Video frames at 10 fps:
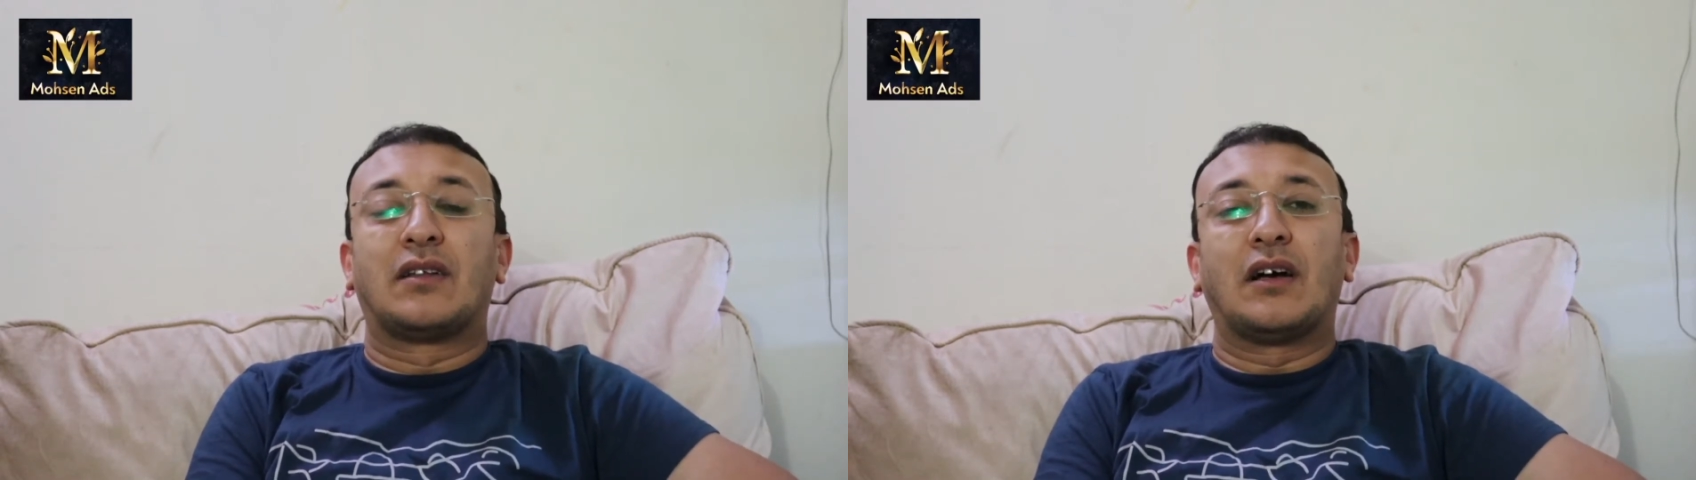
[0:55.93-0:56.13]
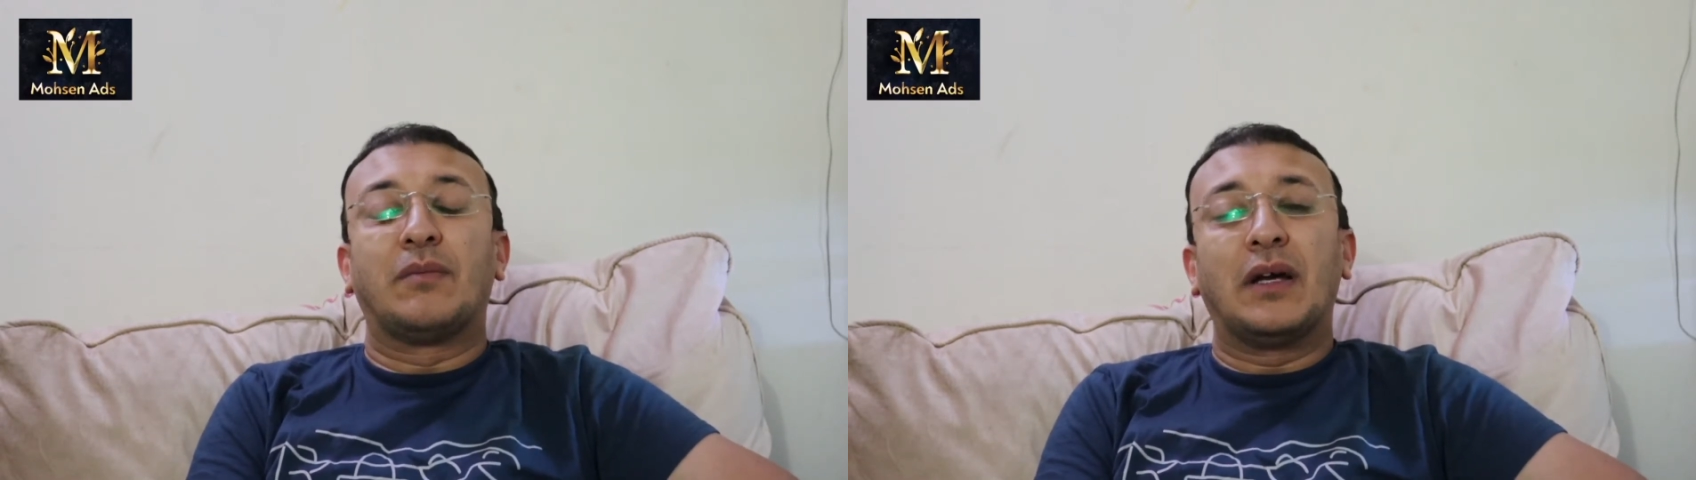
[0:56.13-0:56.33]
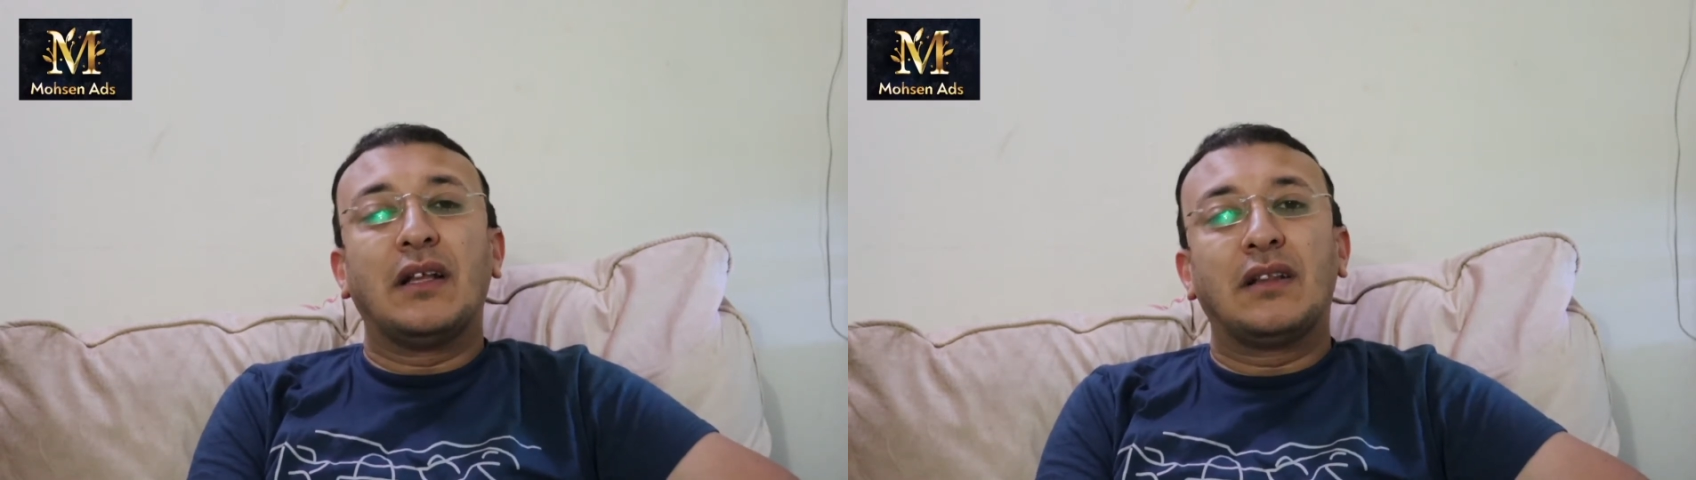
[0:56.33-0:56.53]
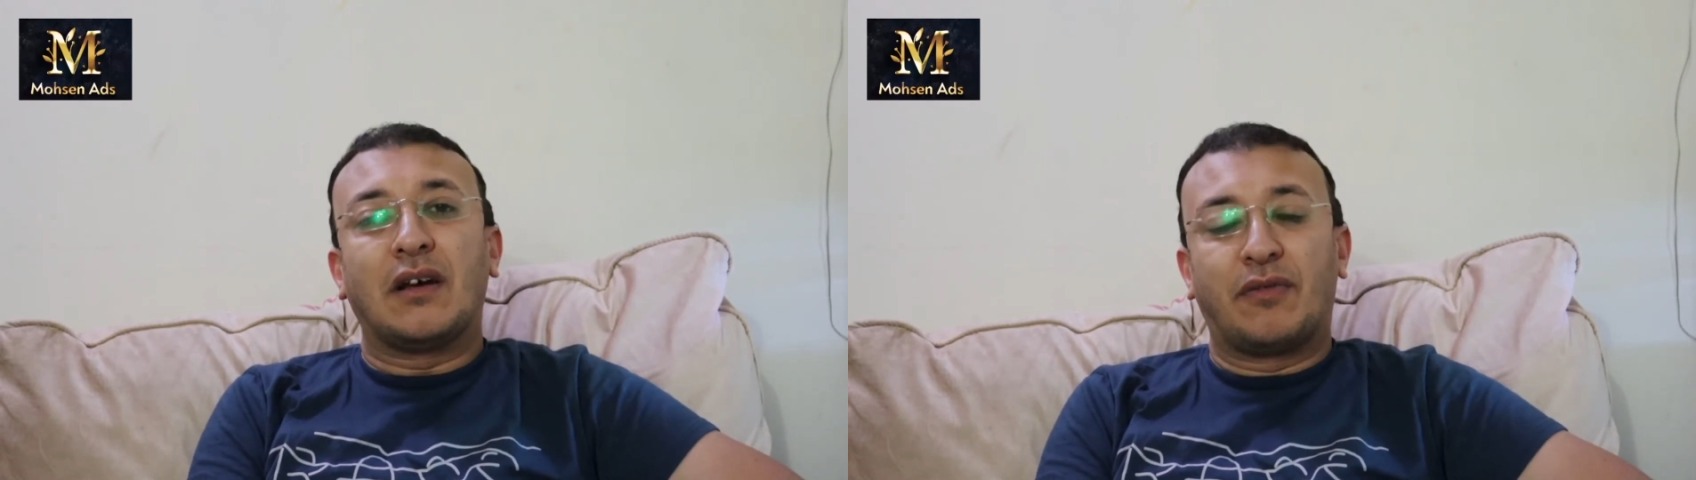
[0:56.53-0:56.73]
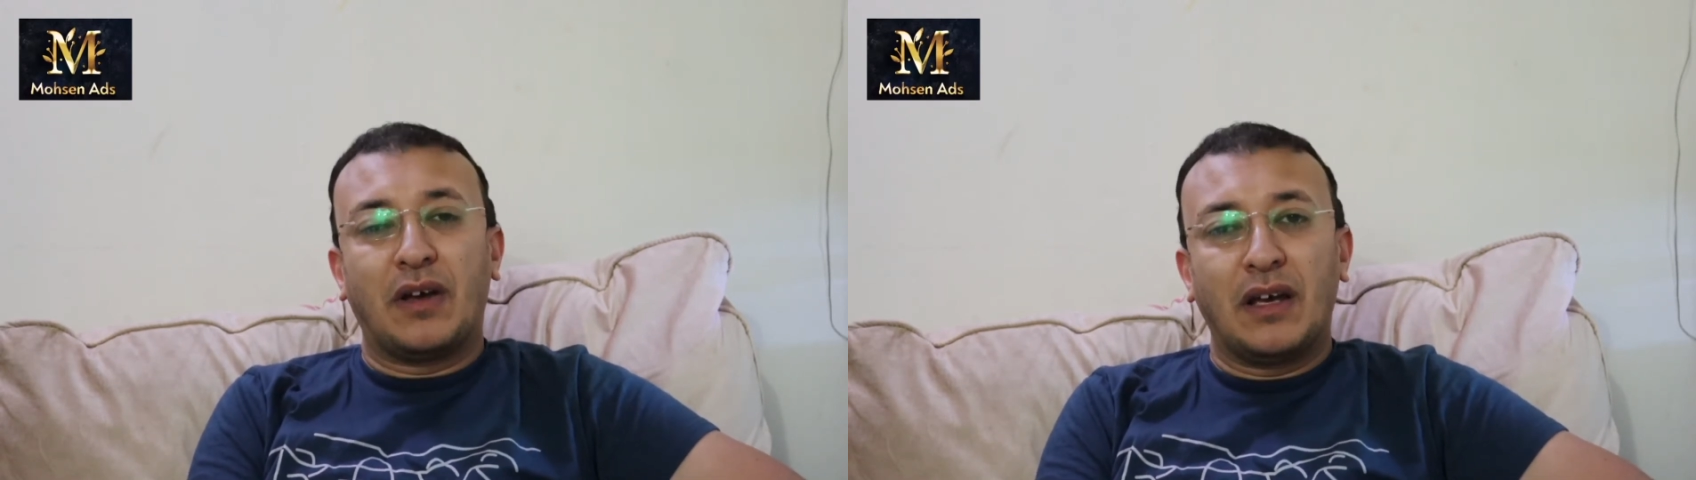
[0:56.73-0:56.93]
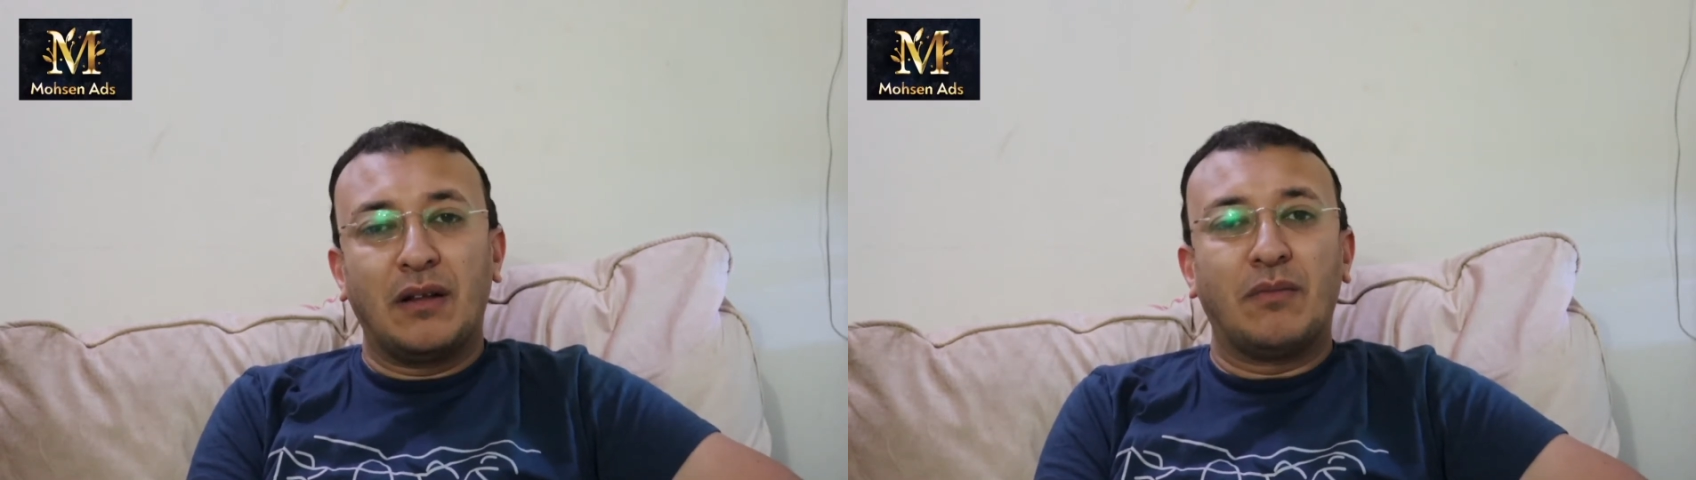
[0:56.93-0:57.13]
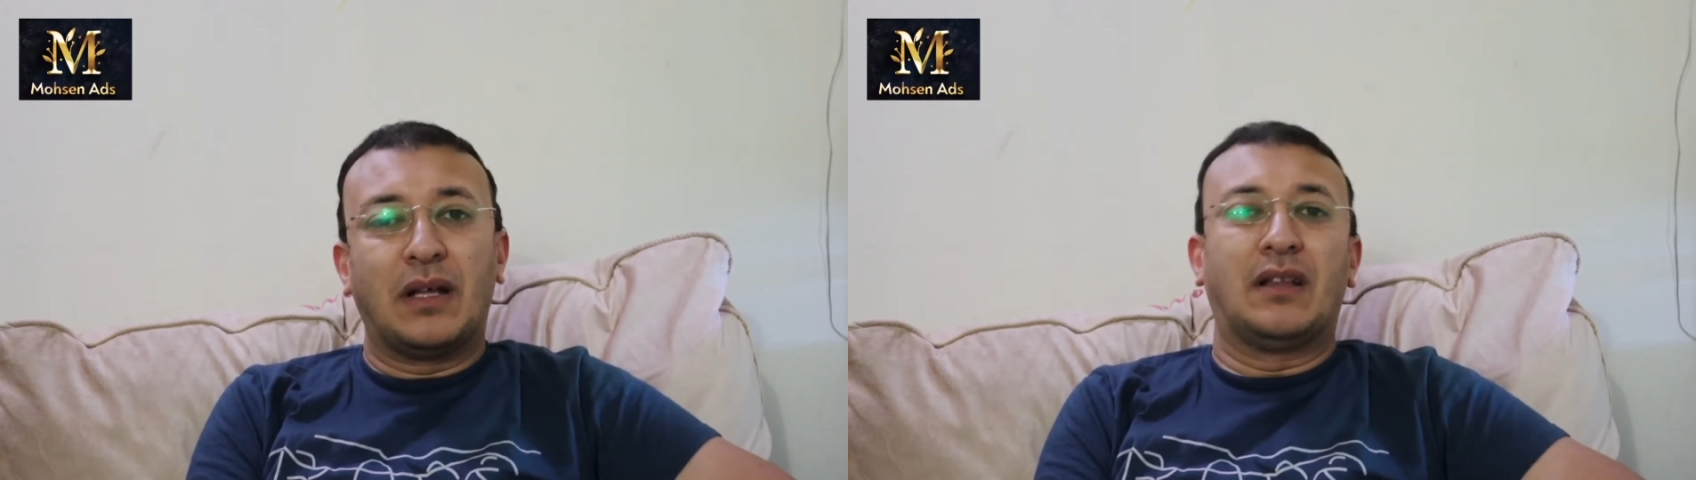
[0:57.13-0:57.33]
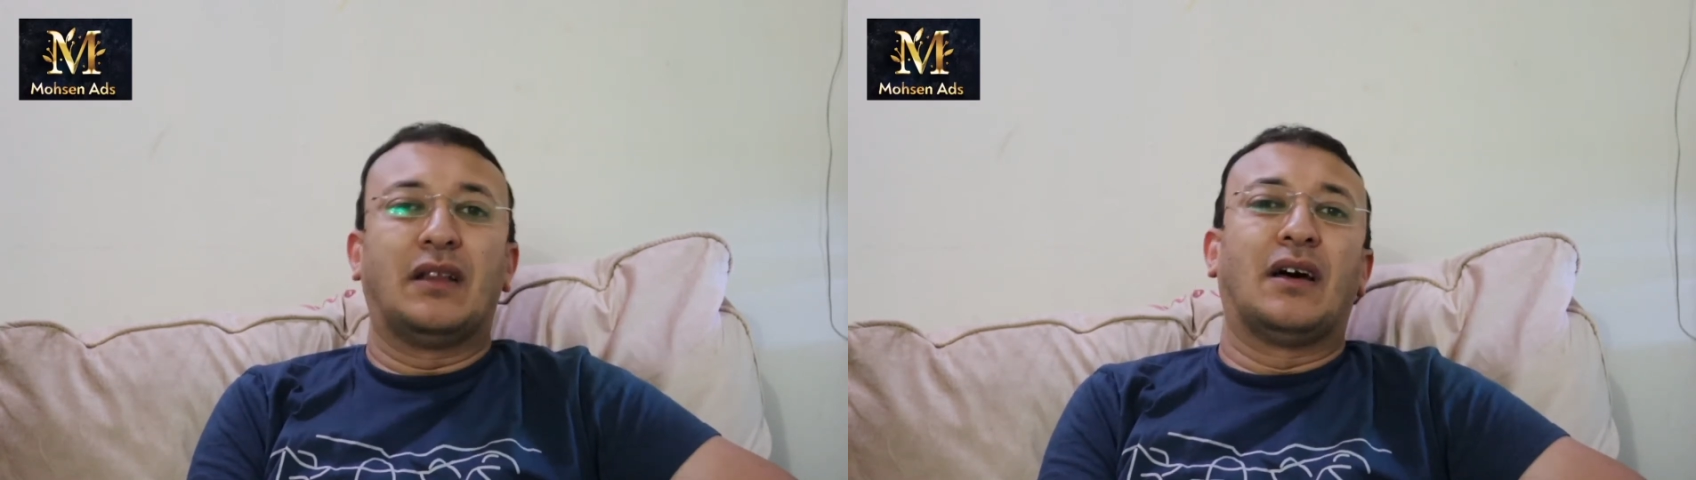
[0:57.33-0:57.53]
طيب انت فين
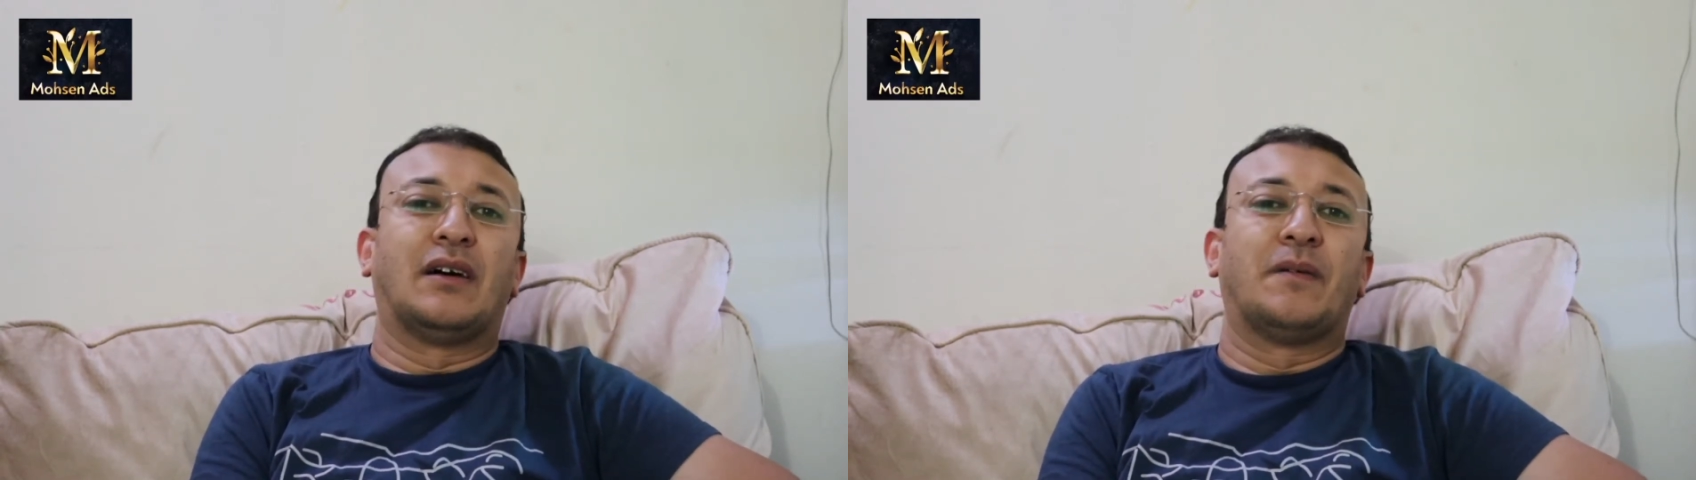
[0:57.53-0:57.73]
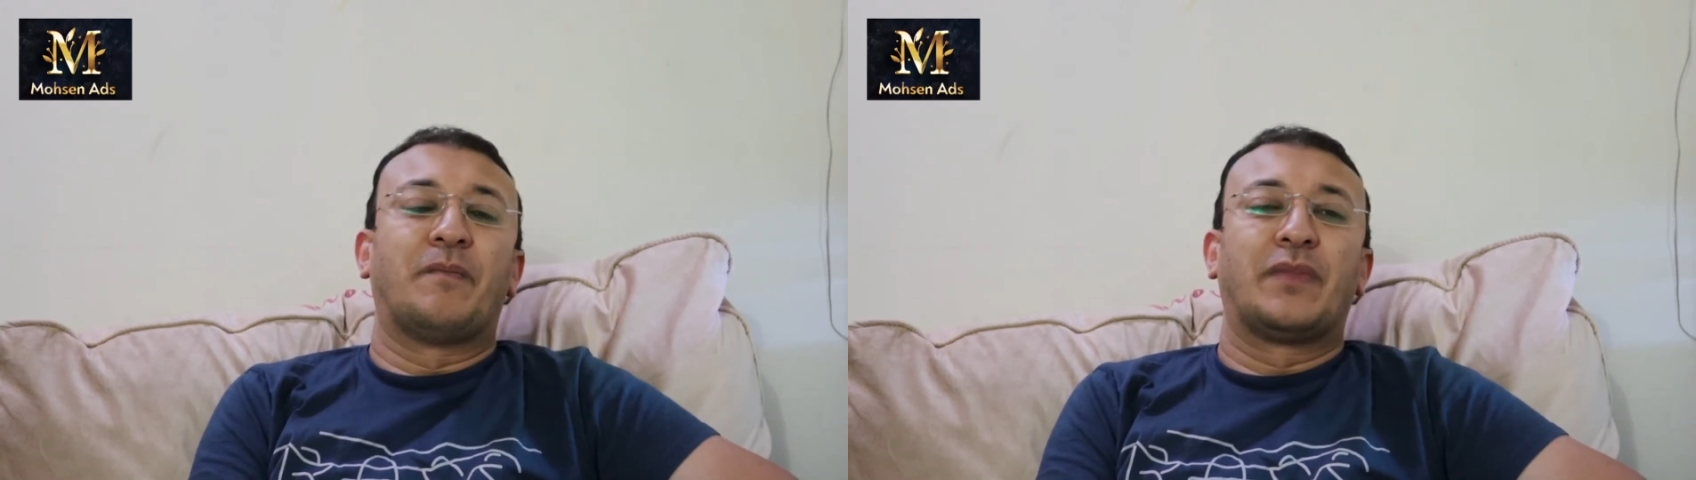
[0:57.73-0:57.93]
من ده